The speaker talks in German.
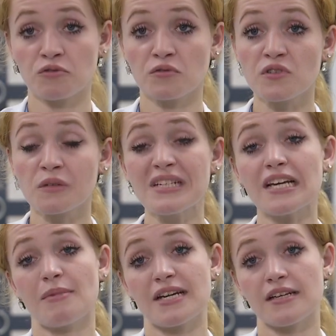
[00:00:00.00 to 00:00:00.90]
und unsere
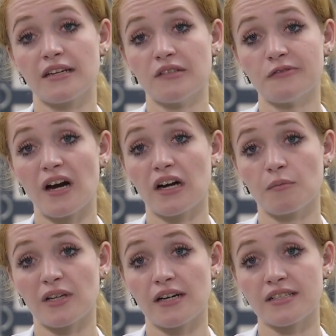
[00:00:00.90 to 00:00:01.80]
Mitarbeiter in Gefahr
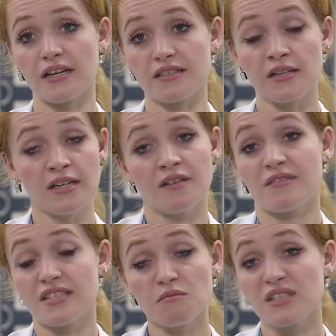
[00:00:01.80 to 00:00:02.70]
gebracht hat,
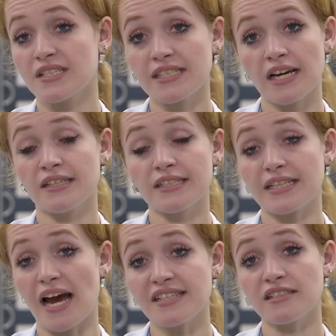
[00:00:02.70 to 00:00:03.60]
weil sie mit Sicherheit nicht
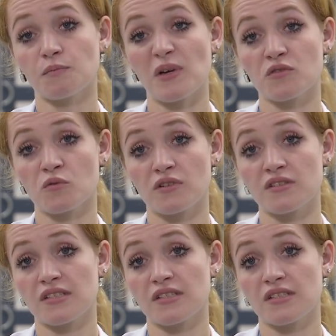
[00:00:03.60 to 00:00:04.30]
die einzige Person ist,